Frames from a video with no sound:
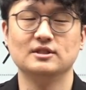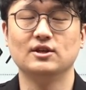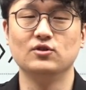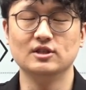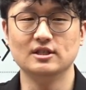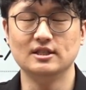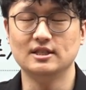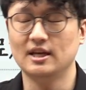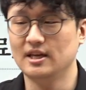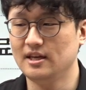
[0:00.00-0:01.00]
저는
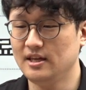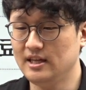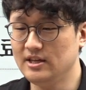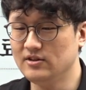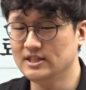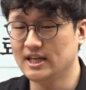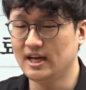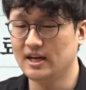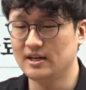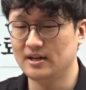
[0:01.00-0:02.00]
이제 2년
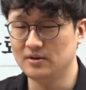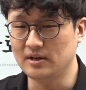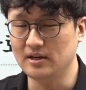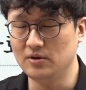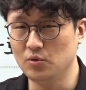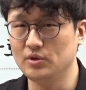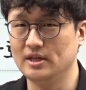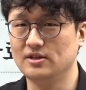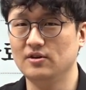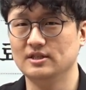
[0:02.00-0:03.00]
차로
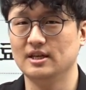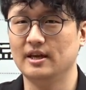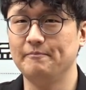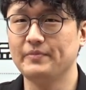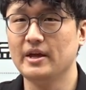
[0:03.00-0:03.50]
돼서 이제